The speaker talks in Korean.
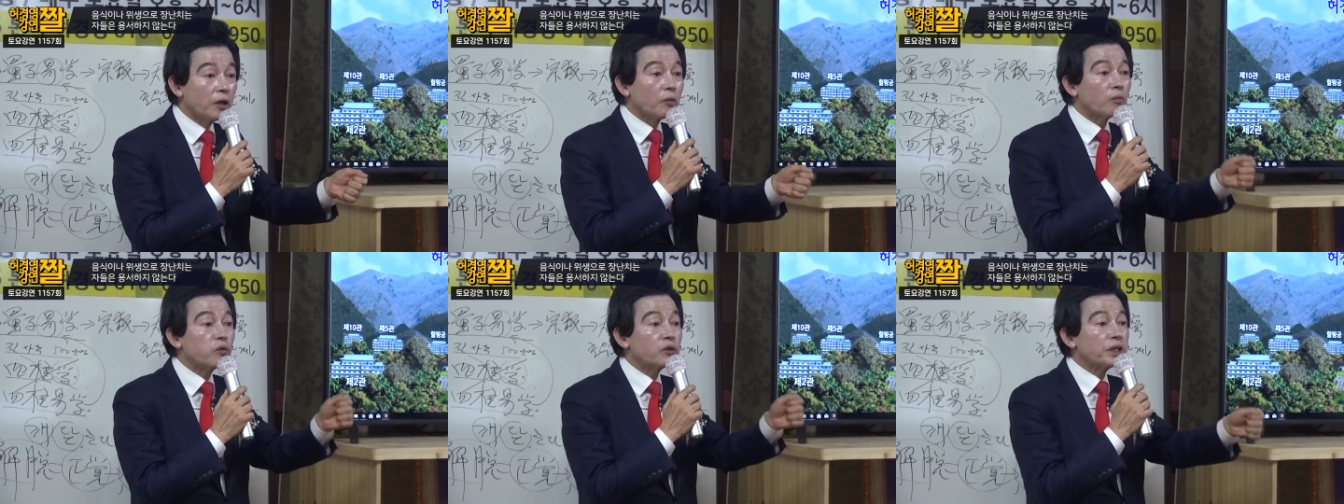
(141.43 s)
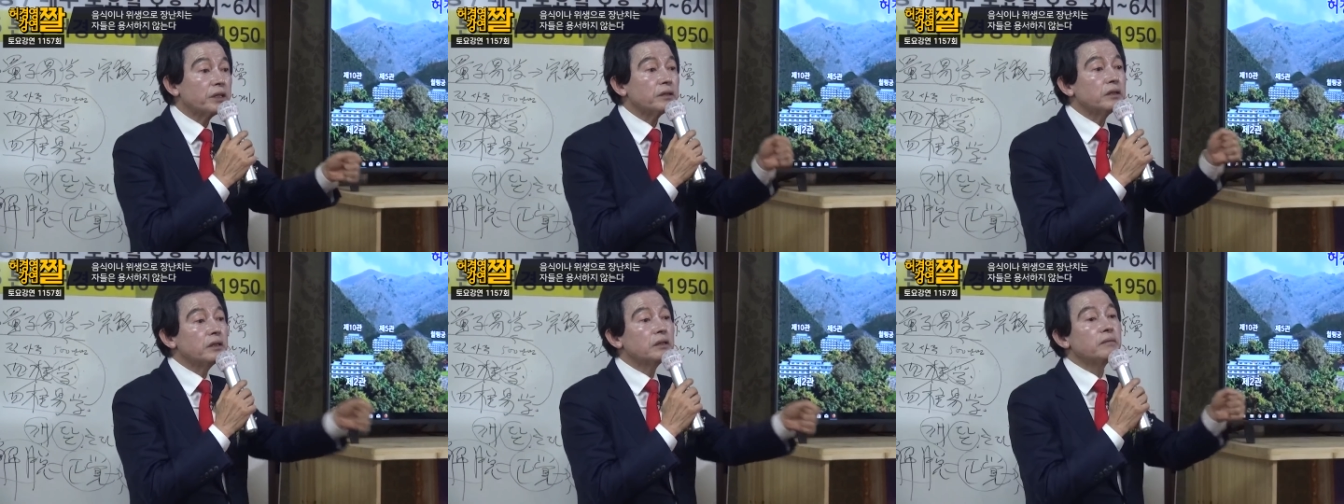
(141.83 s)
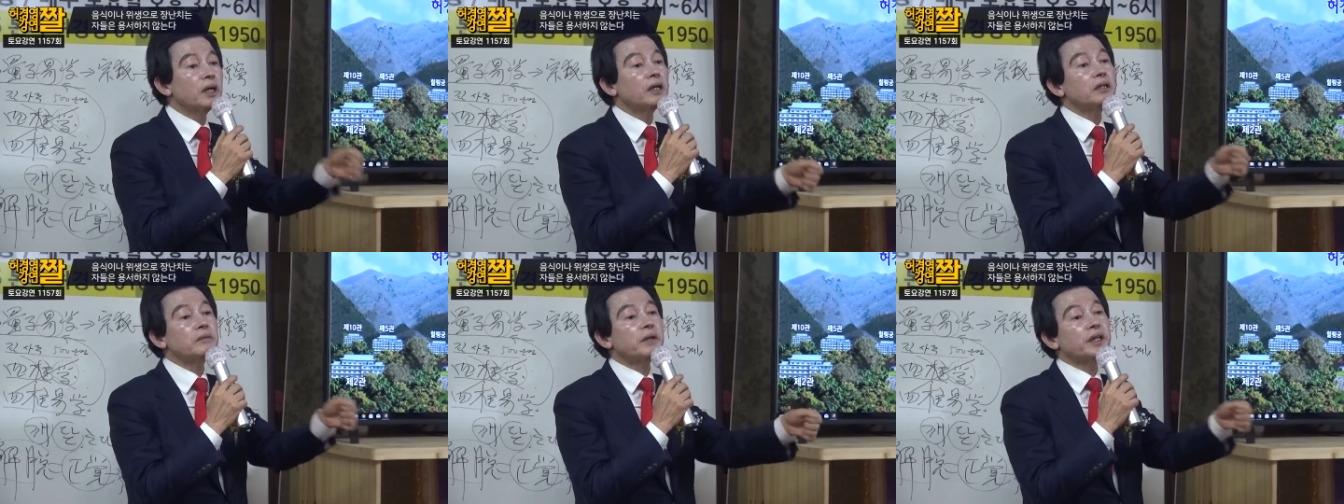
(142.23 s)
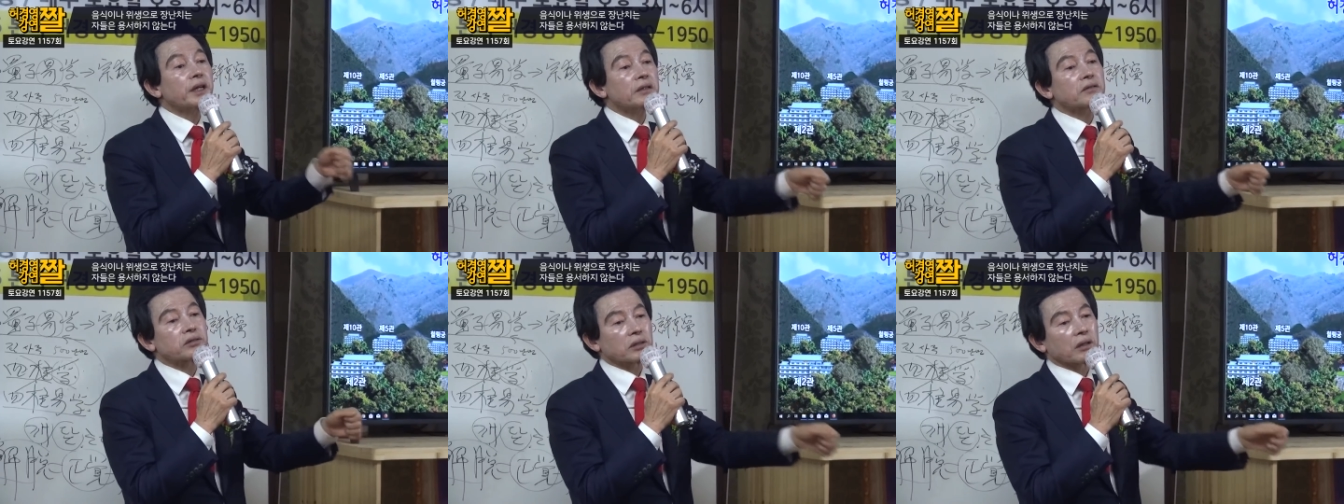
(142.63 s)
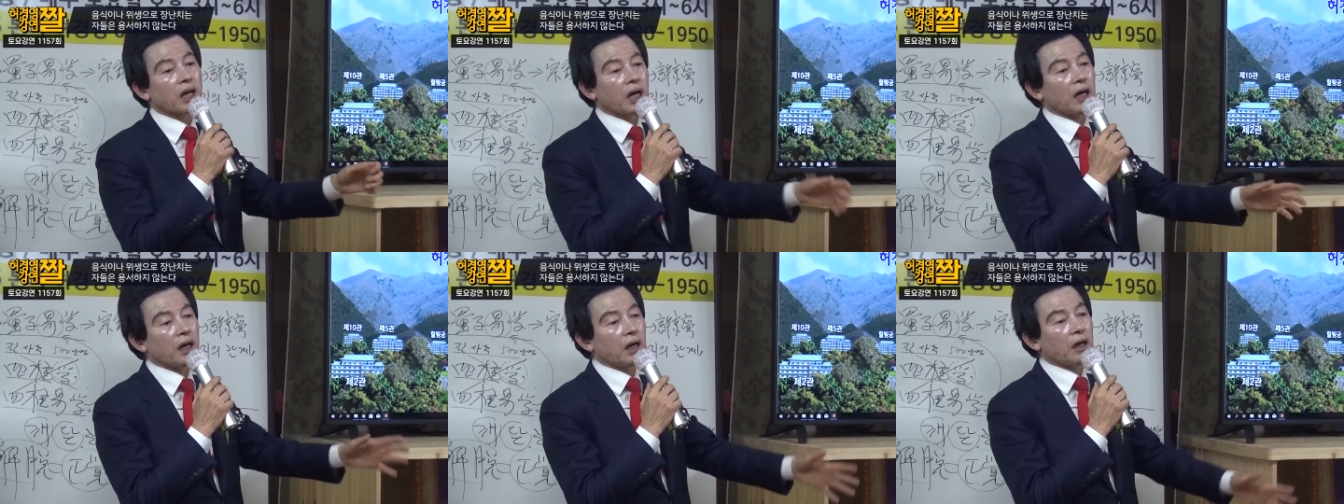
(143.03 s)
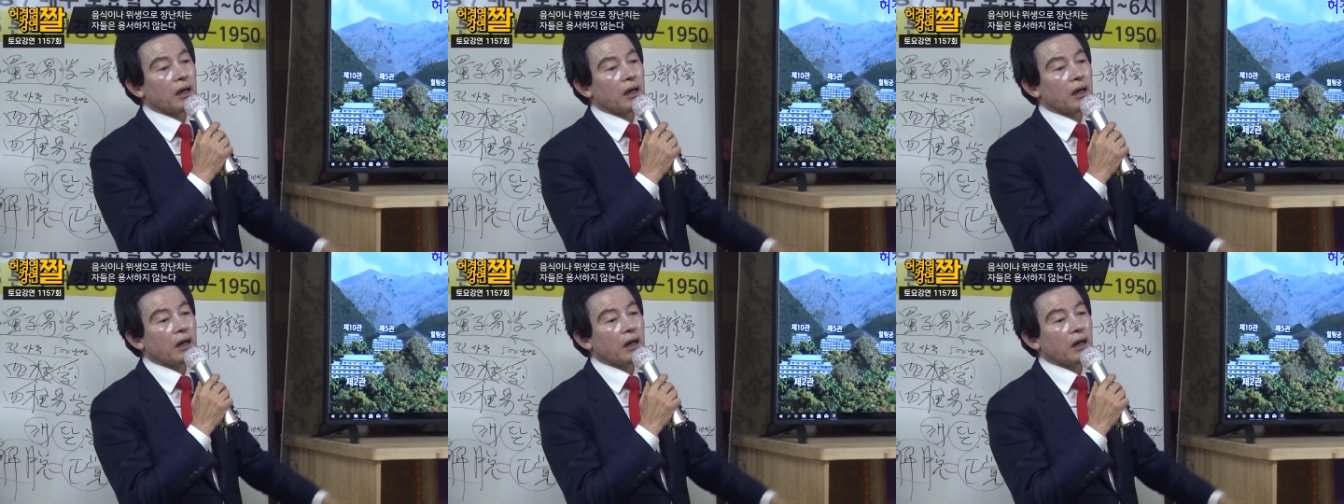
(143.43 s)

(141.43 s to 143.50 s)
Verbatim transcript: 물이 어마어마하게 들어가.